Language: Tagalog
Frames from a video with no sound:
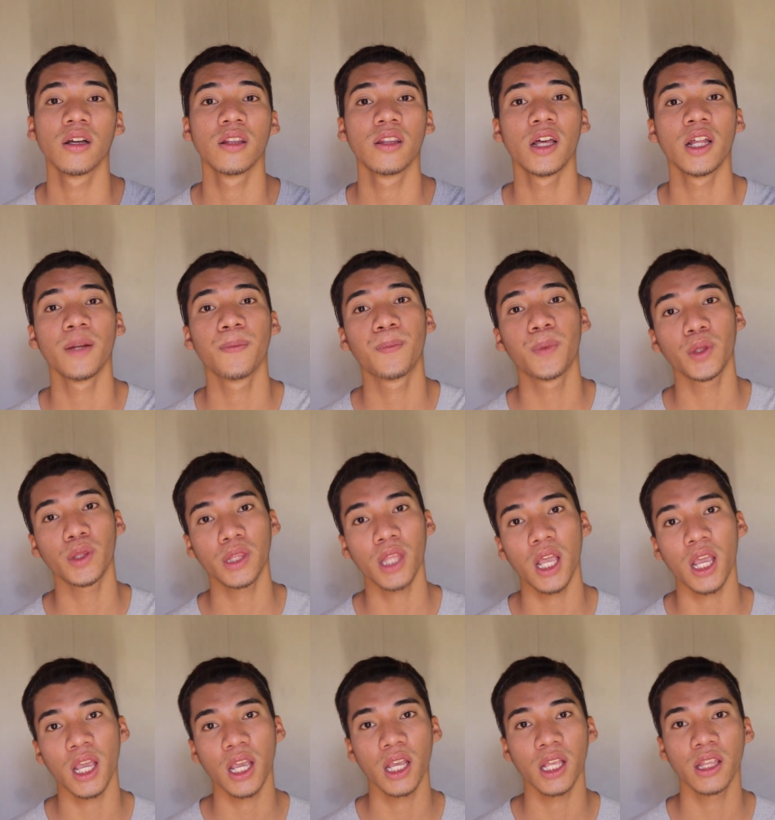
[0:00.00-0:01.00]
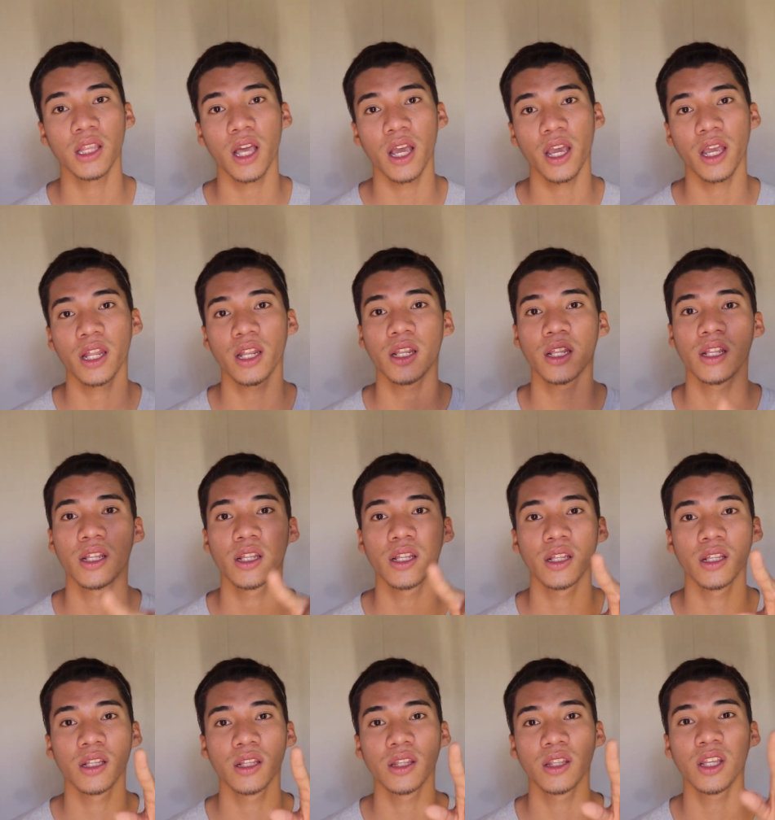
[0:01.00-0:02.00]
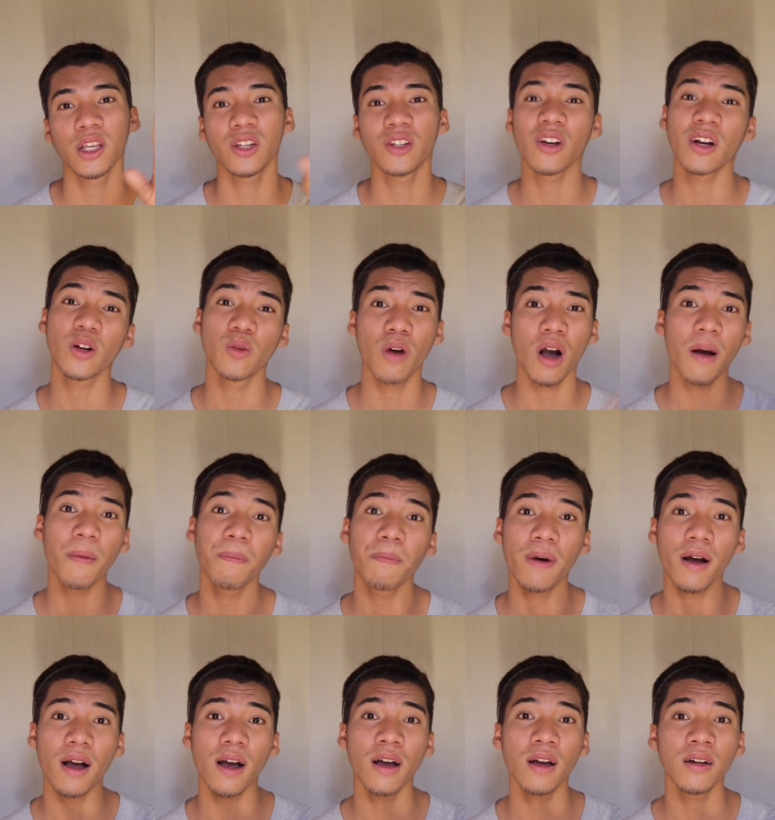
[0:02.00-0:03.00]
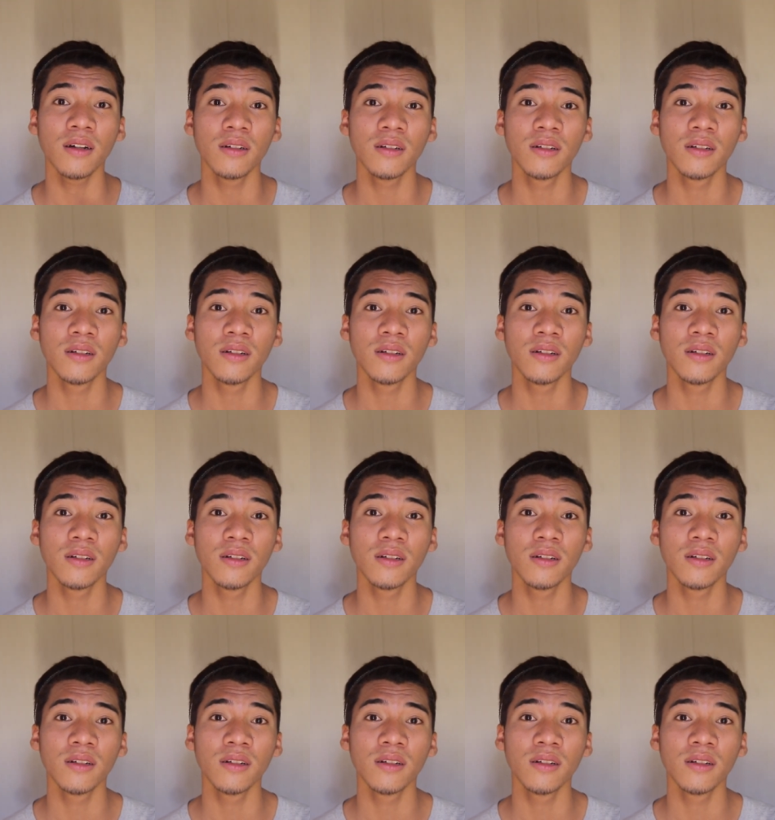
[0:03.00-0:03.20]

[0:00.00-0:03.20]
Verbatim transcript: Then, puti. Then, di siya gwapa.